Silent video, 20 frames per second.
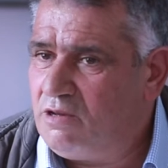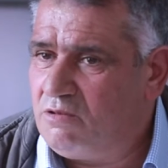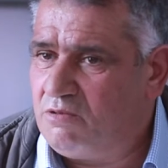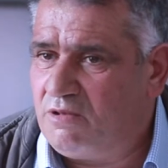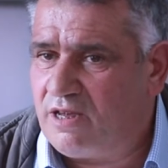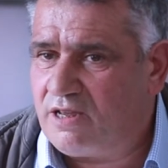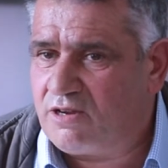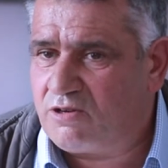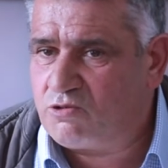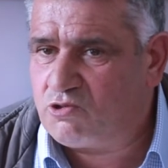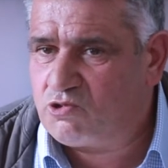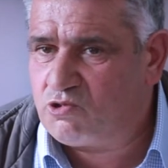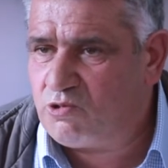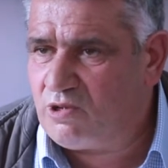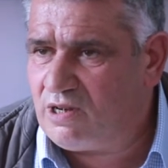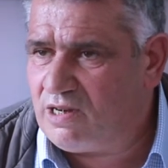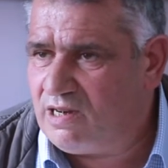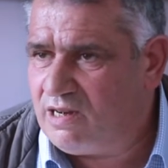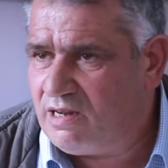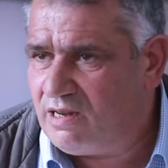
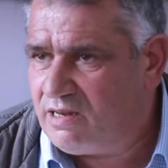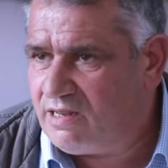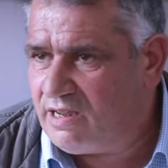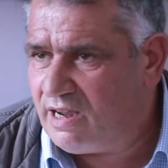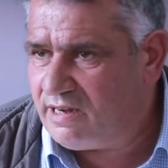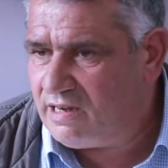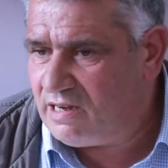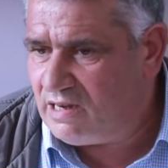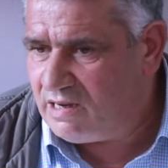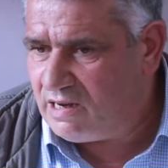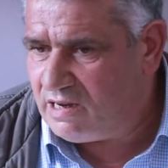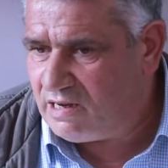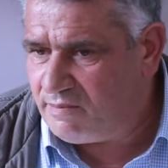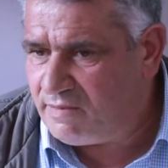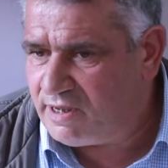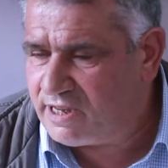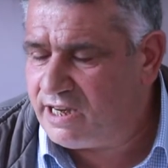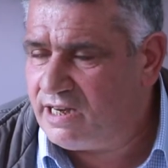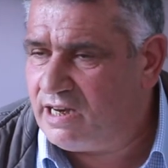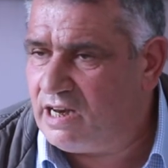ورجوع يعني
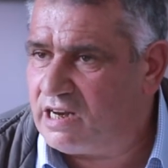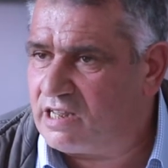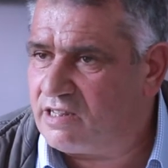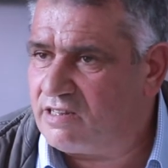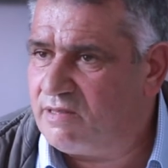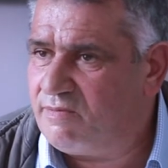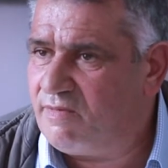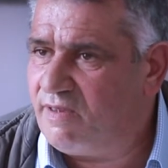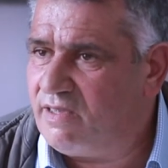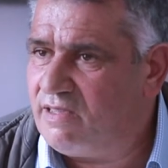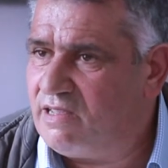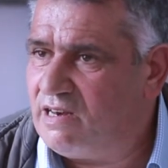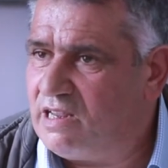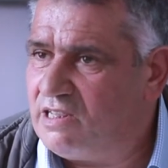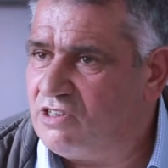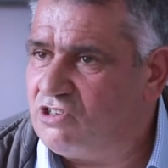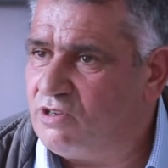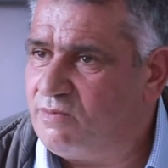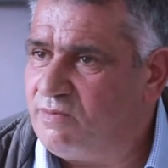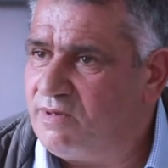الماكينه القديمه
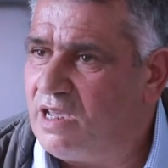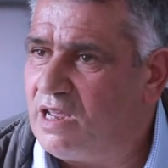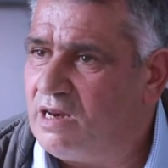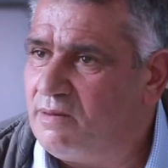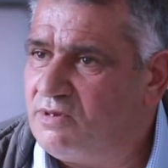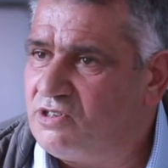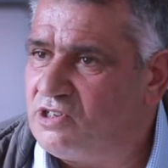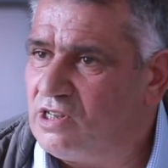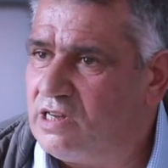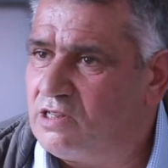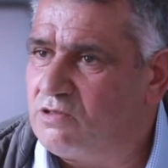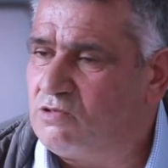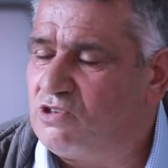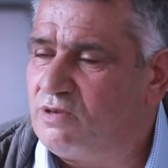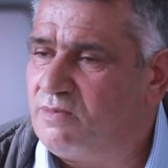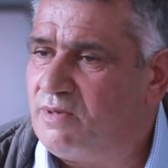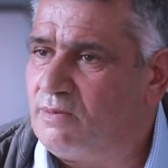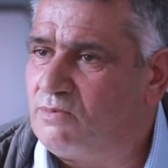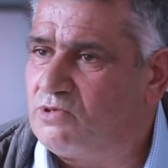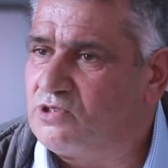الى جميع المجالات وجميع